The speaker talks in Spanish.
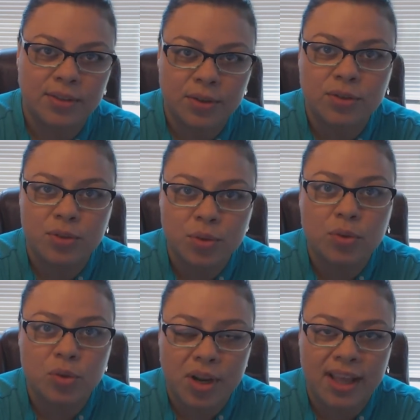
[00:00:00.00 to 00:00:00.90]
son
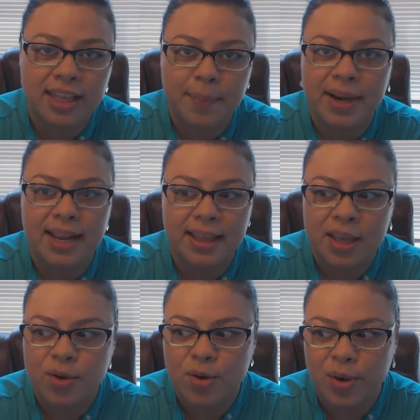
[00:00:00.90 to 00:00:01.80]
sus redes de
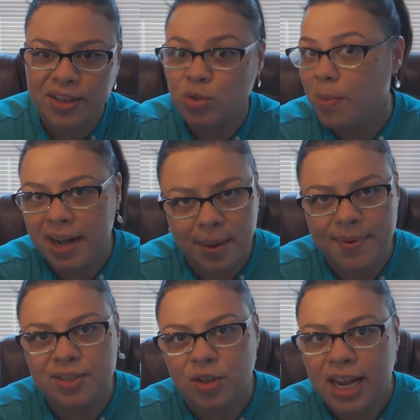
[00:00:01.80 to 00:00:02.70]
mercadeo, no es su
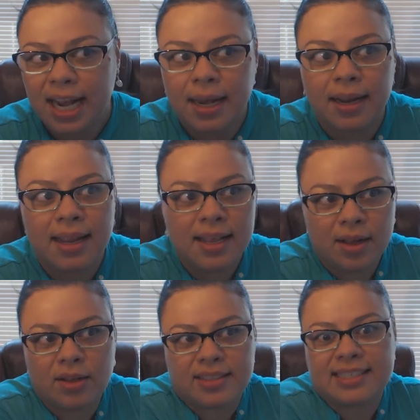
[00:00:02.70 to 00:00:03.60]
marca personal,
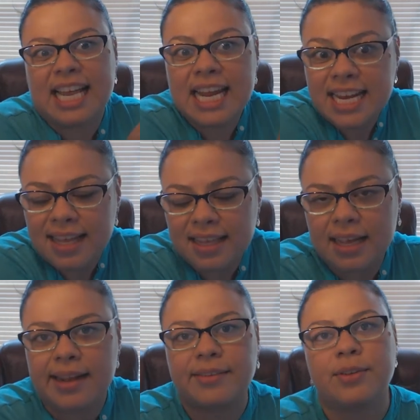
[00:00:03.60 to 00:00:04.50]
o sea, esa línea de
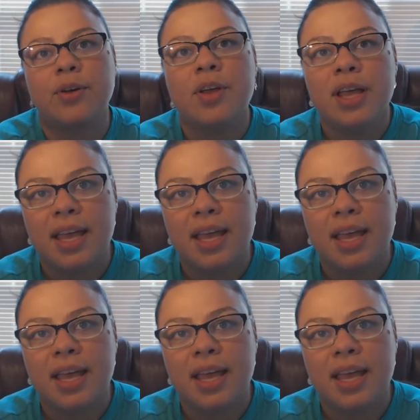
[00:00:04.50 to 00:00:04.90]
ingreso.